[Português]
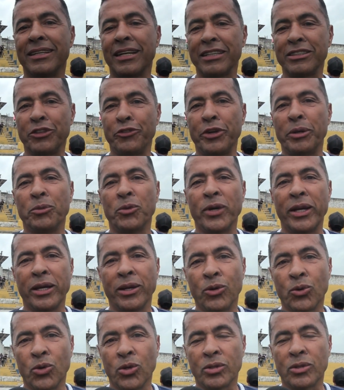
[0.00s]
Já tivemos um
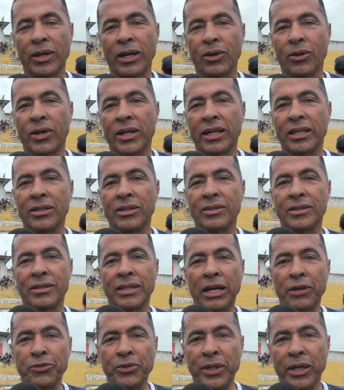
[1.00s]
reencontro agora no,
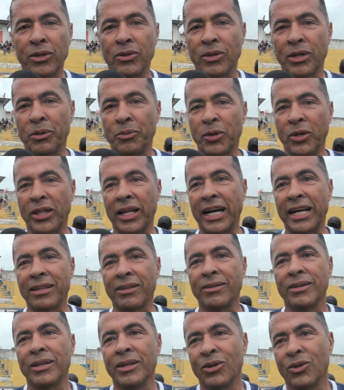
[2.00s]
na final do campeonato,